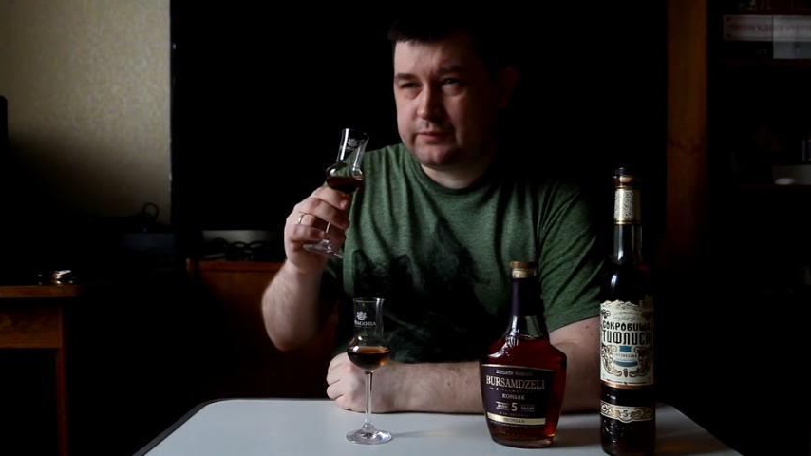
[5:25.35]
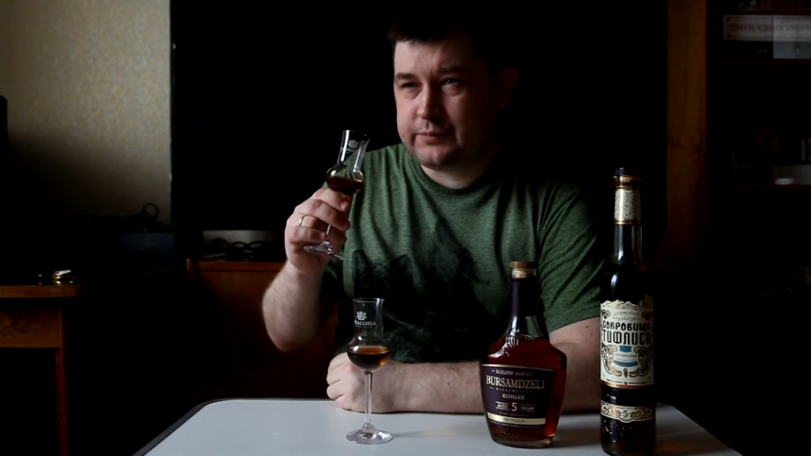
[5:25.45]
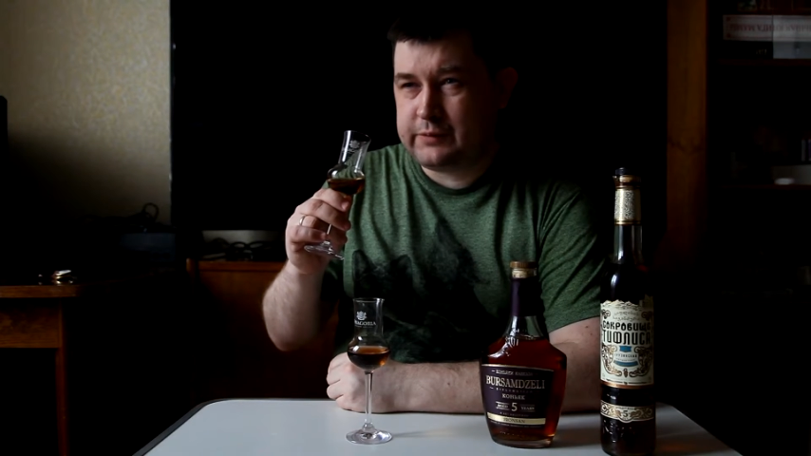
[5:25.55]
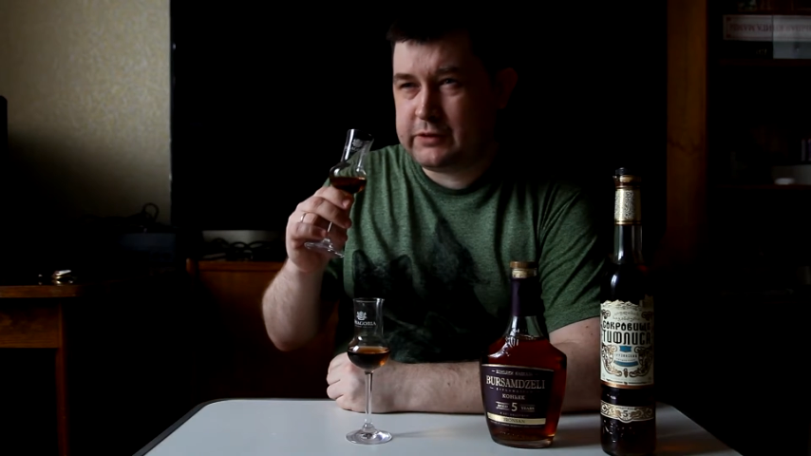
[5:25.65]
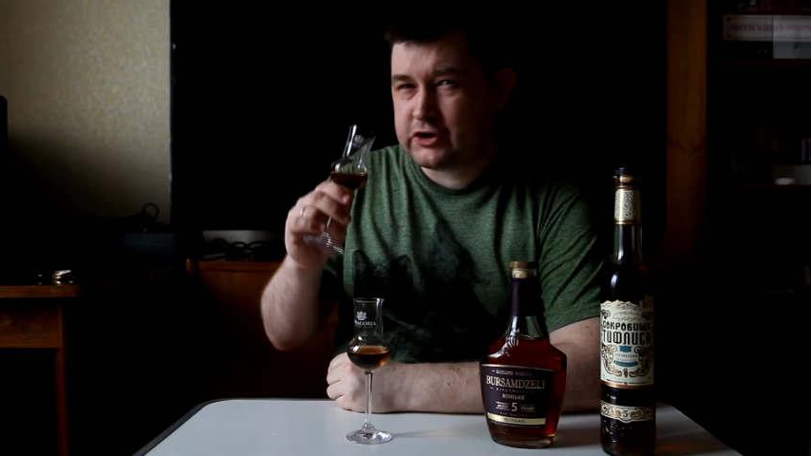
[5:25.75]

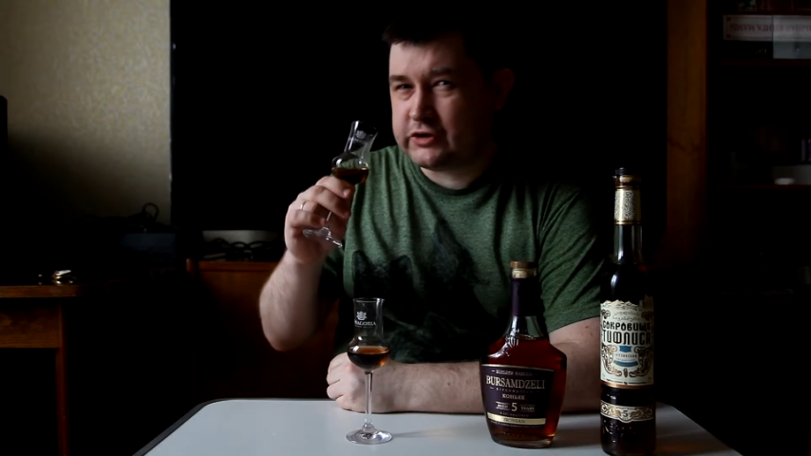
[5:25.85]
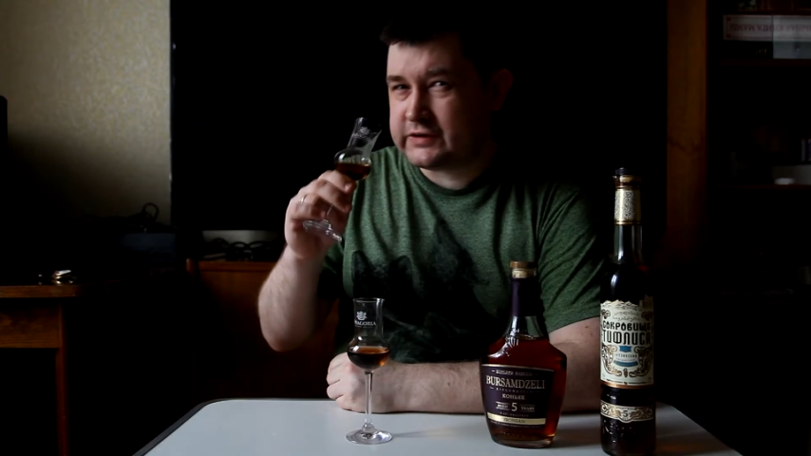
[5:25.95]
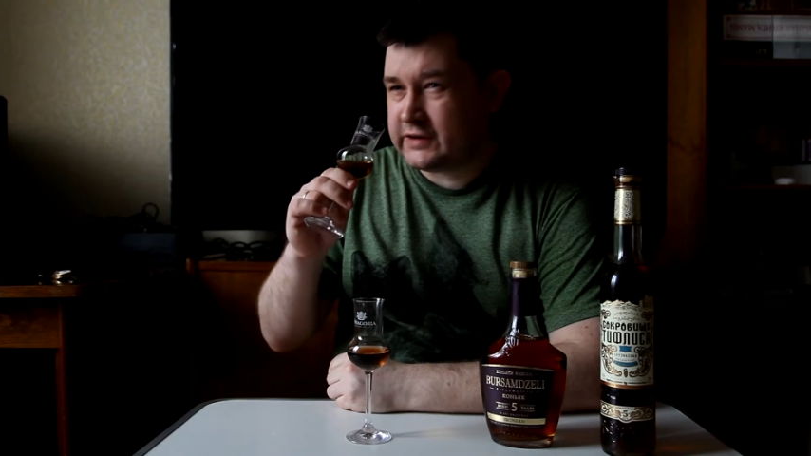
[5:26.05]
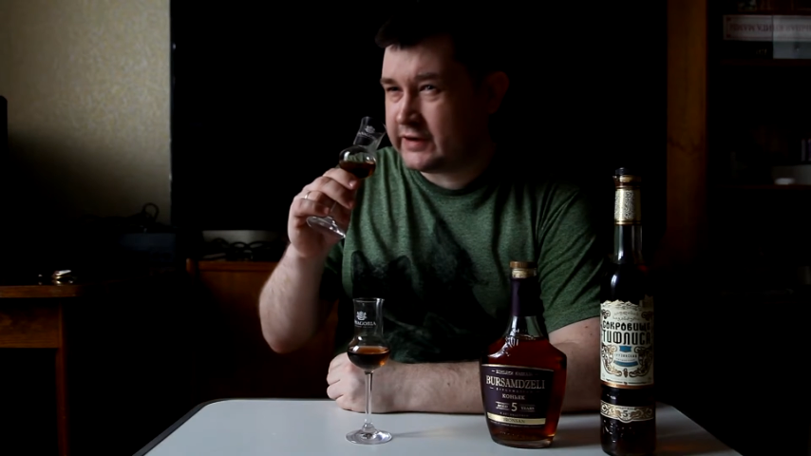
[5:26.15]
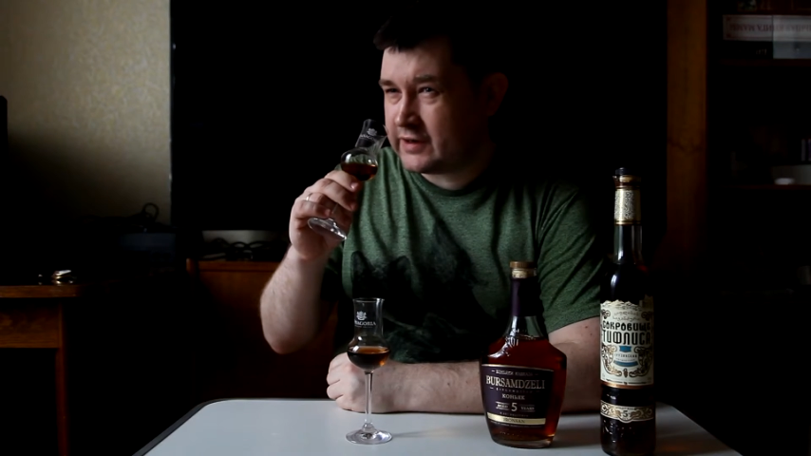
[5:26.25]

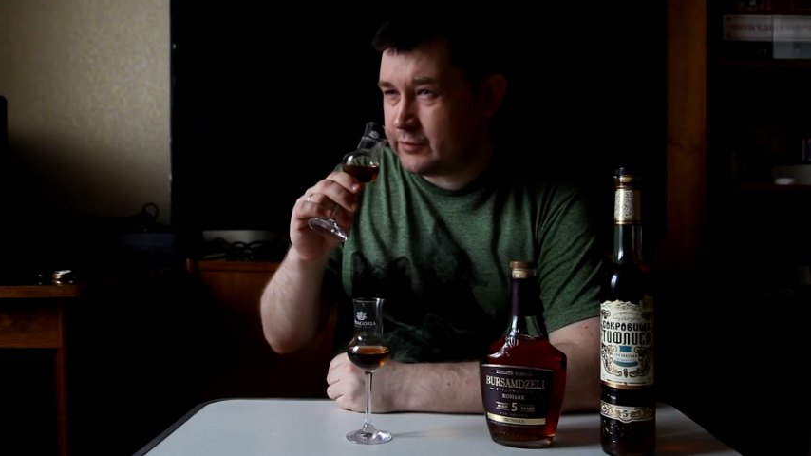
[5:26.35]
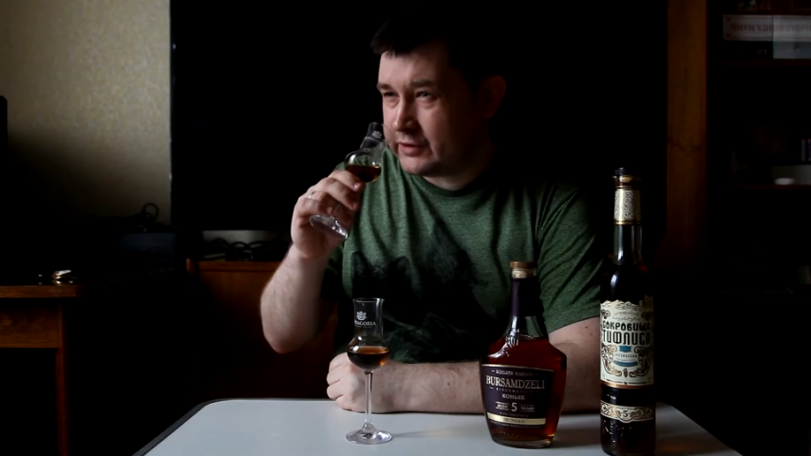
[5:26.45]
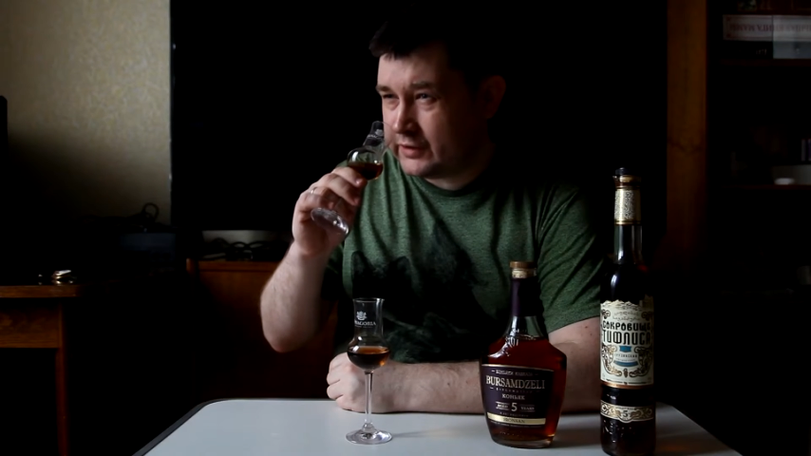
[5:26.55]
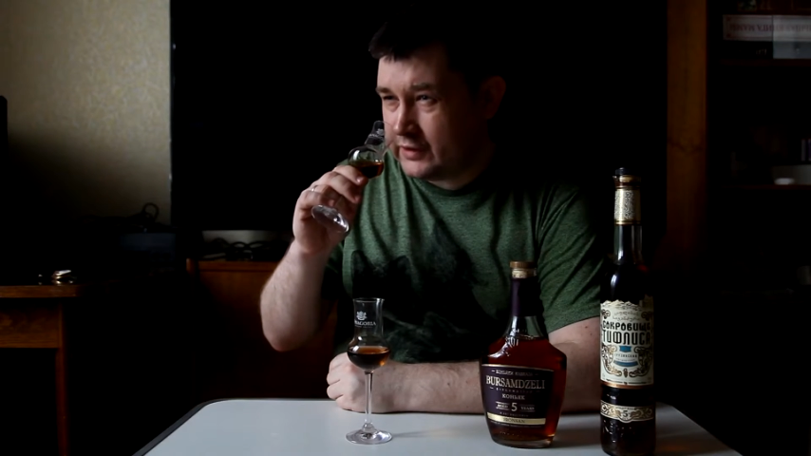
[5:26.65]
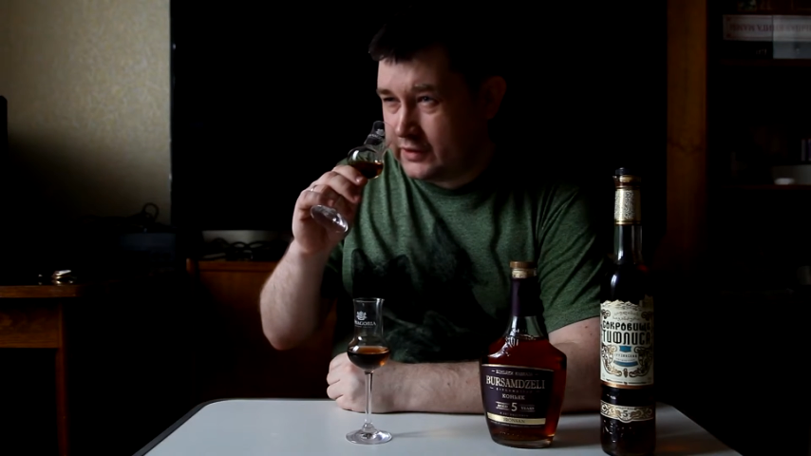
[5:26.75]
примешивается аромат,